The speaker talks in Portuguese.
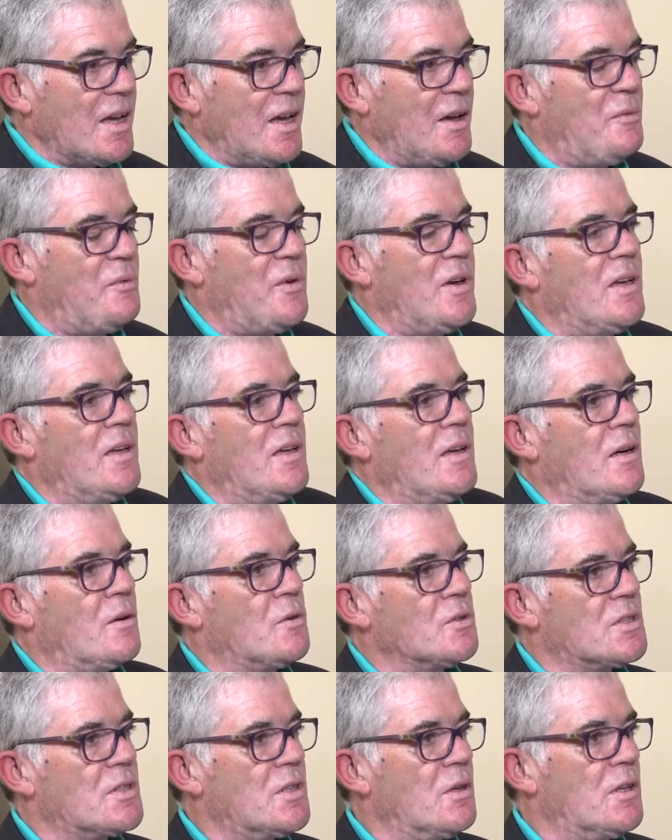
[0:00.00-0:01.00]
enfim,
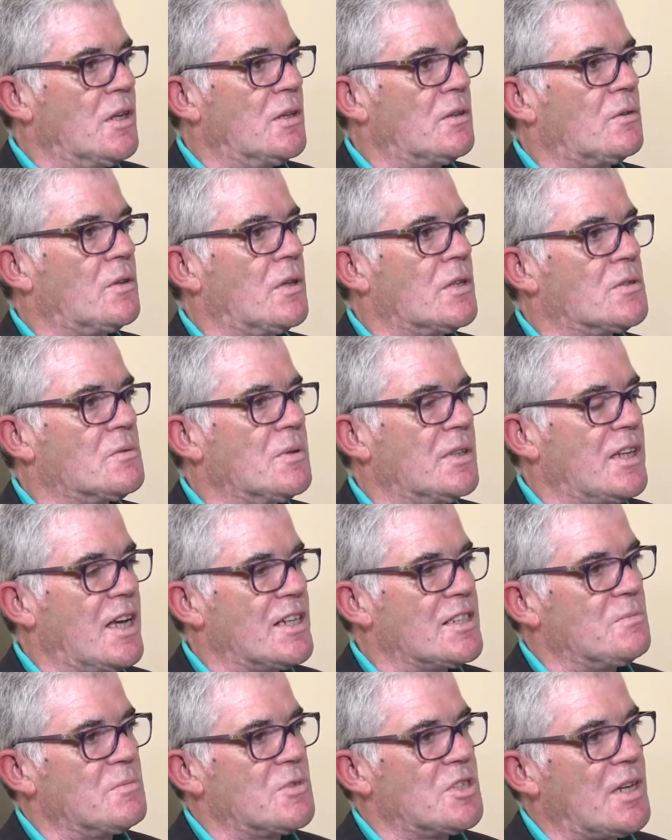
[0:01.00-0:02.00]
conseguiu dentro da sua
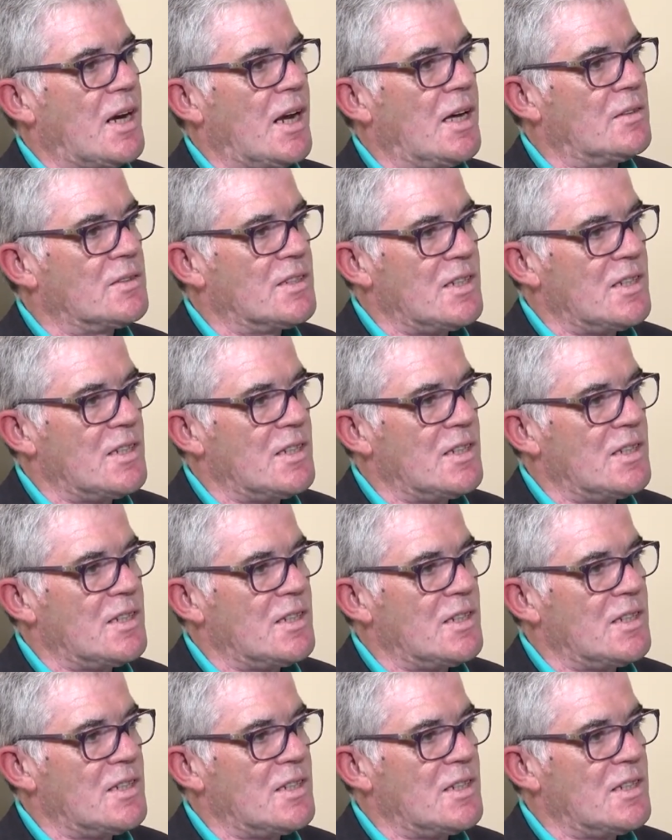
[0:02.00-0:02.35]
tese de mestrado